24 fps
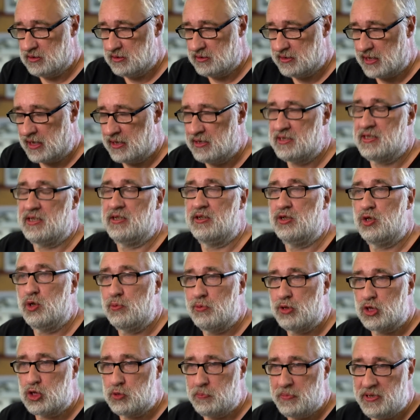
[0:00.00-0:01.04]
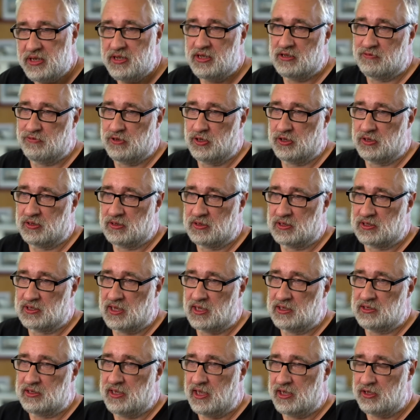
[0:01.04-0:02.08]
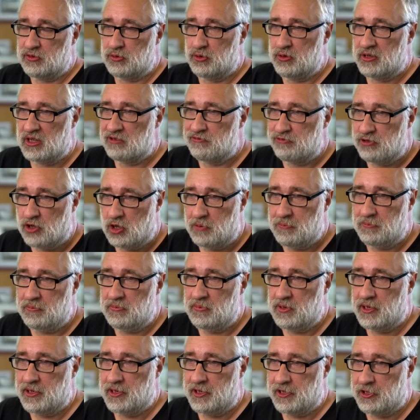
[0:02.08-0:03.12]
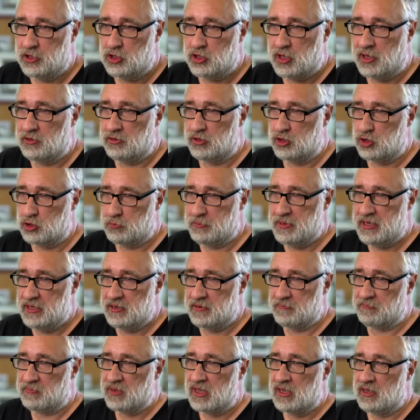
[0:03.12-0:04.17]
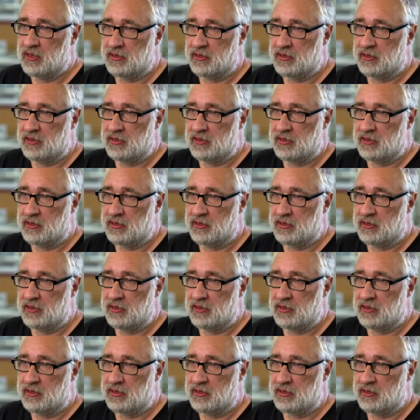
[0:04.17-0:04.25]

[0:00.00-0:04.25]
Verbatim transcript: dann sind die überschmiedet worden. Das heißt, die endgültige Form entstand durch Schmieden.